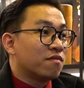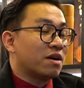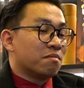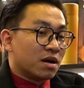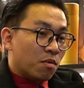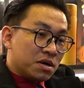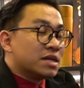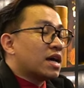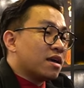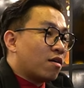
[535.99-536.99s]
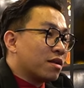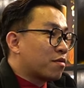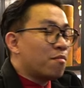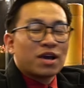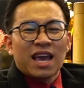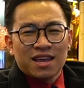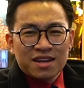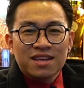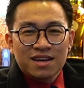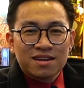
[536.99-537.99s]
Và mỗi người thầy họ đều có một cái hay
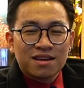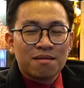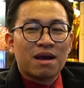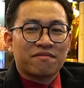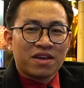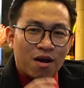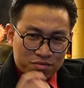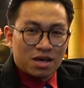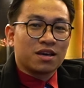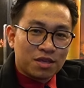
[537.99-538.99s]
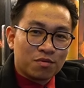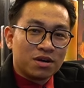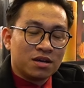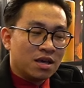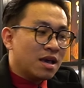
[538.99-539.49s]
riêng á, nên các bạn phải học rất là nhiều người.